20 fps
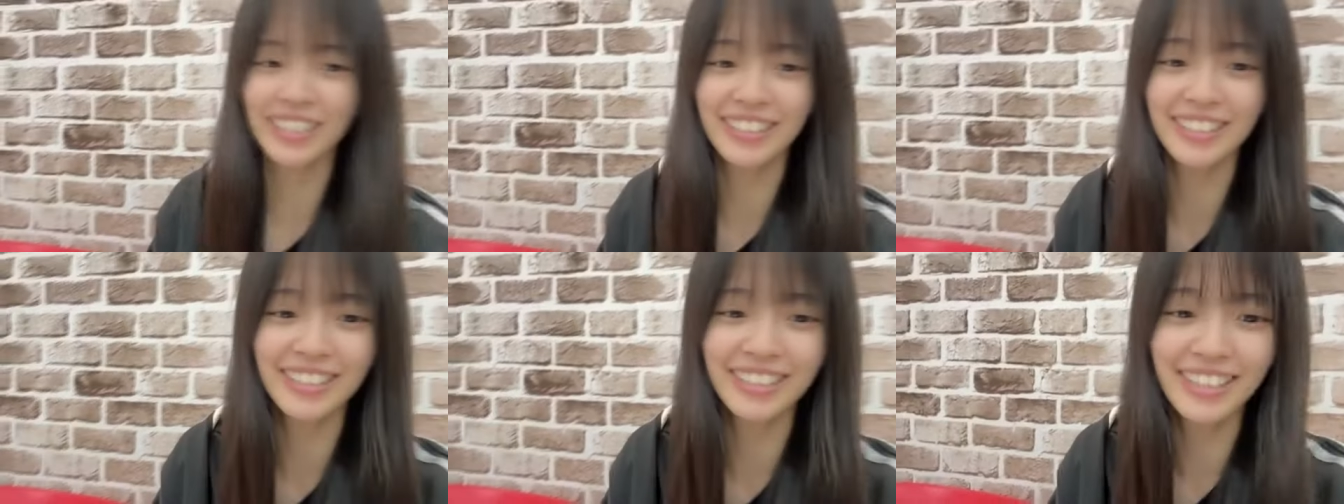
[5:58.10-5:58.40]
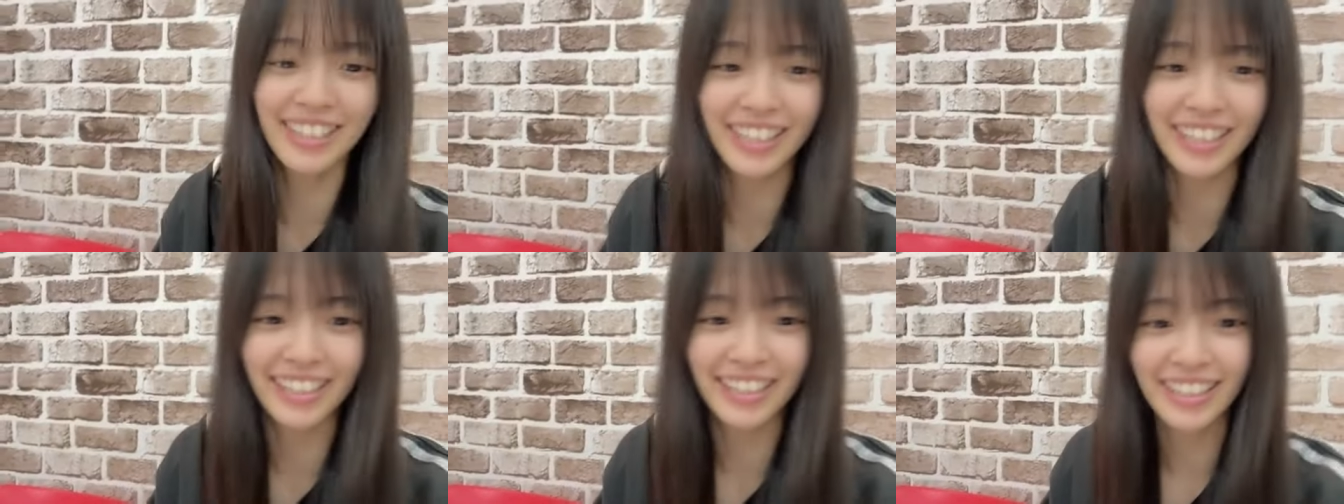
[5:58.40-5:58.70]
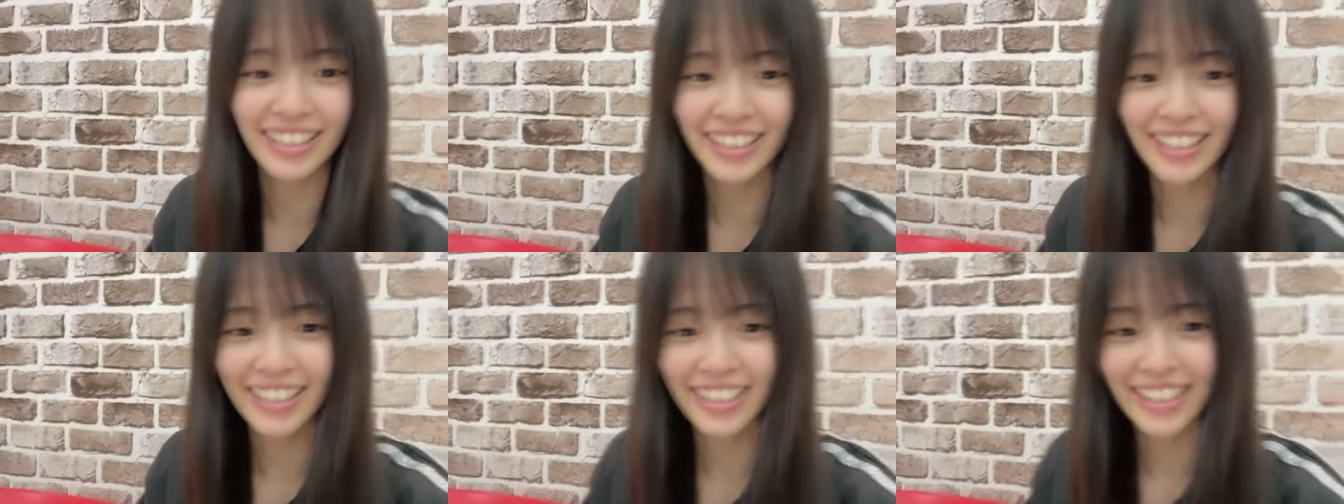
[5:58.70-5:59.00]
信してよ
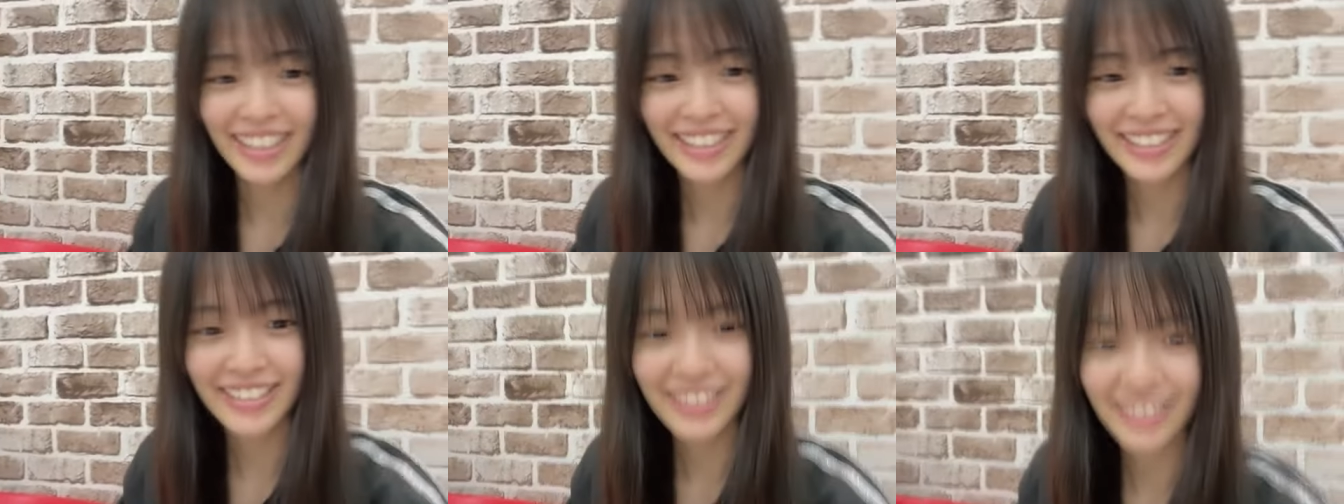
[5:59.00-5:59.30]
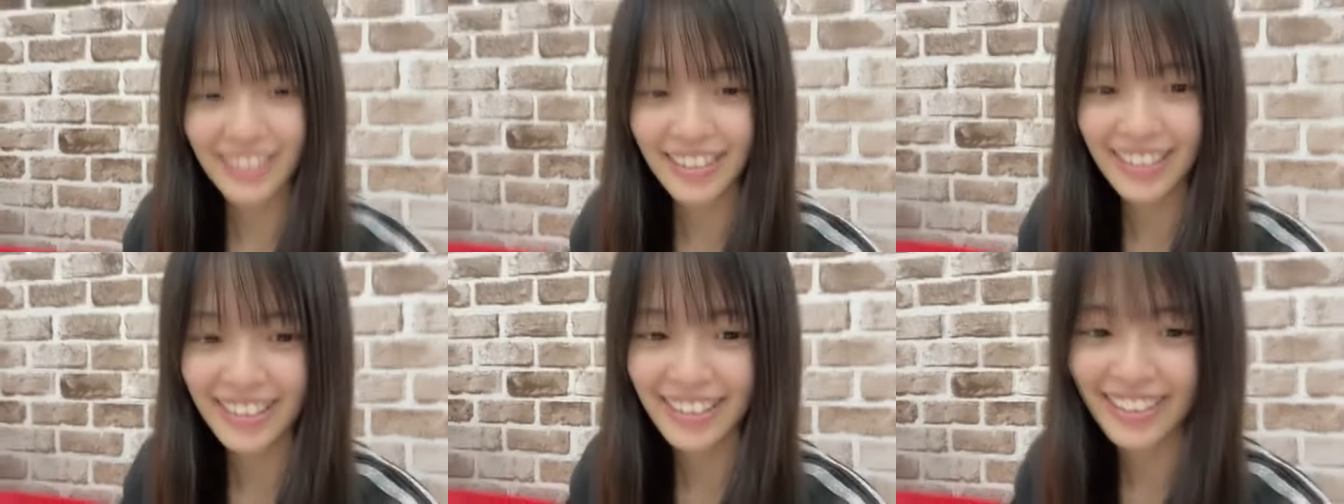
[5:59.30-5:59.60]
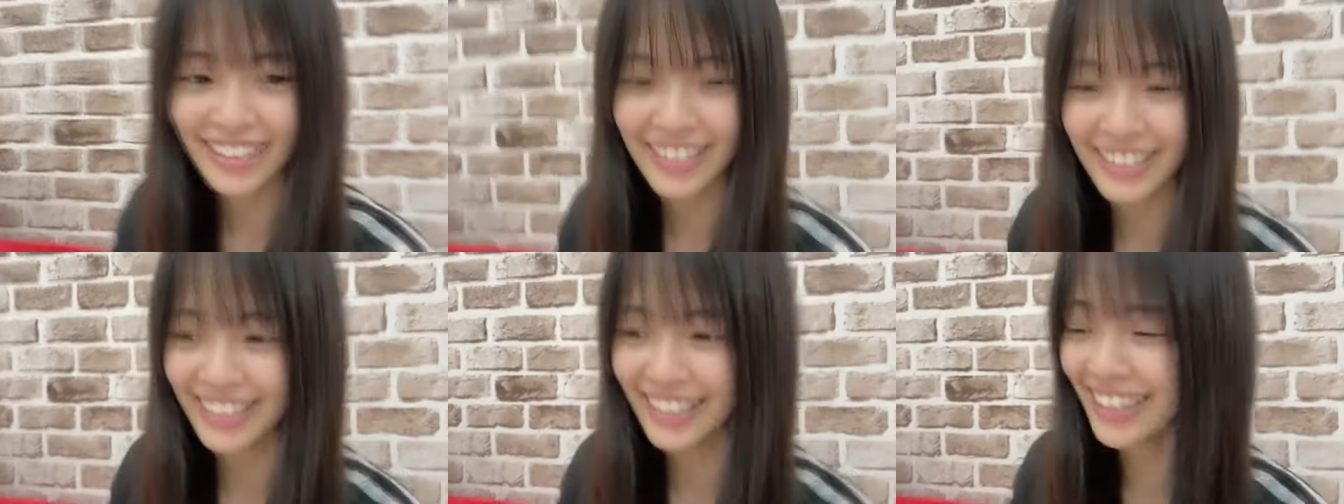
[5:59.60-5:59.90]
誰
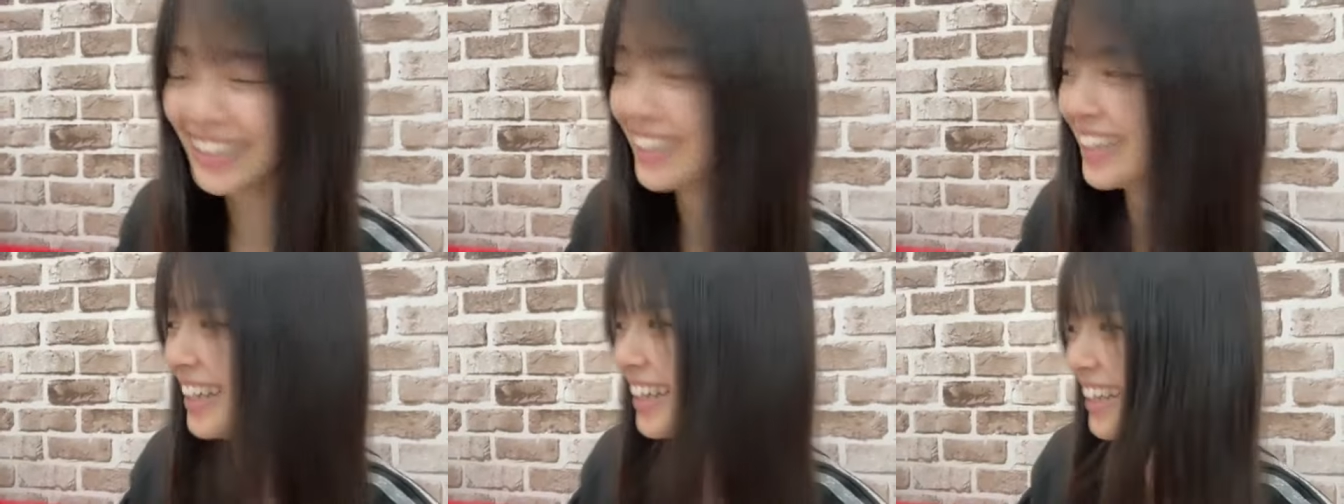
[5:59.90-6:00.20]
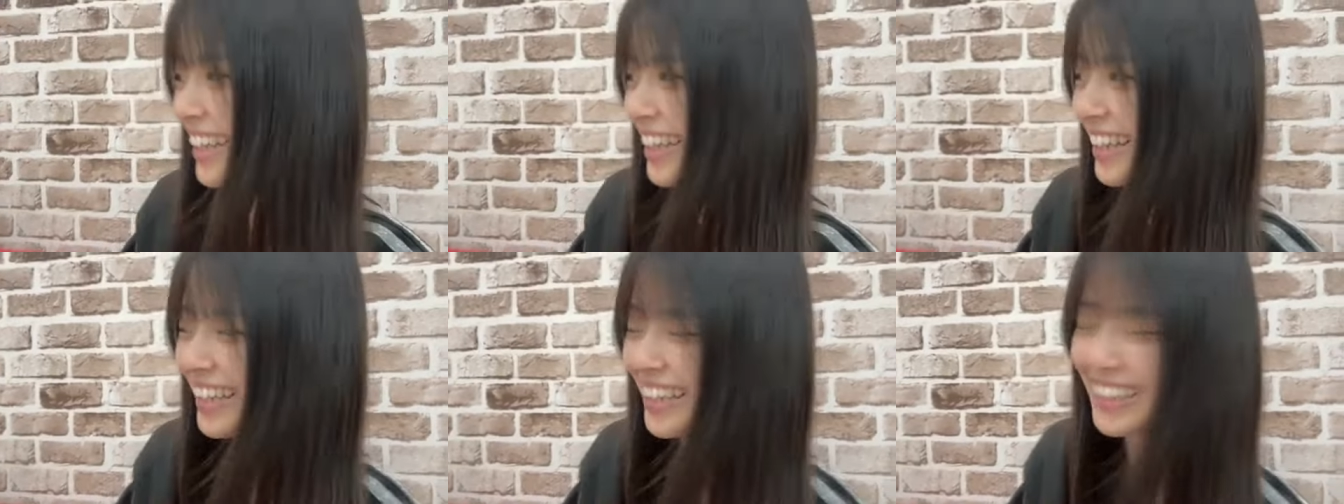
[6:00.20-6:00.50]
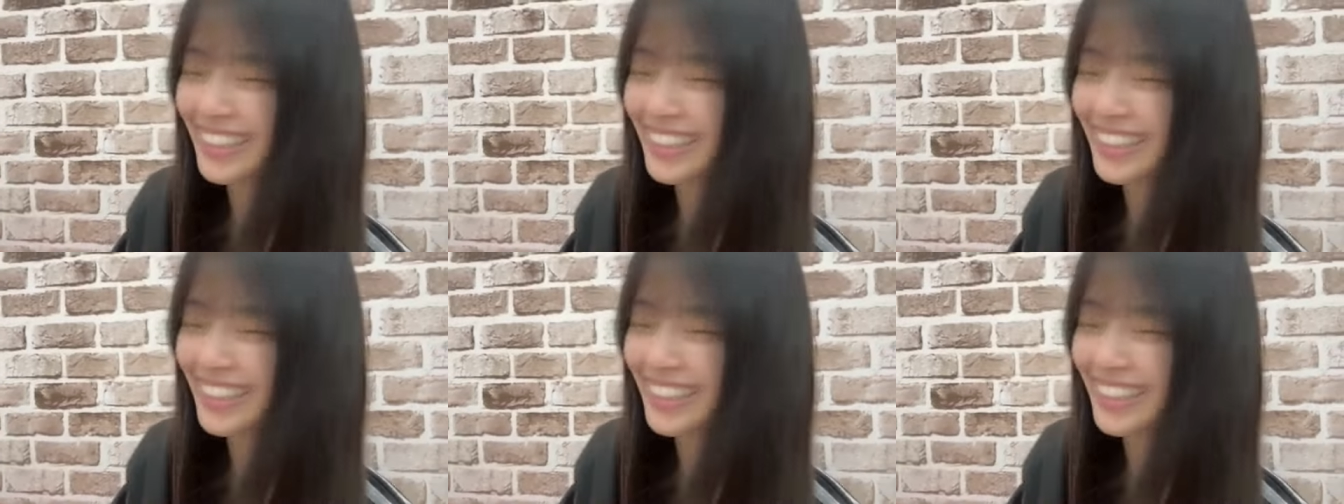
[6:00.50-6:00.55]
得や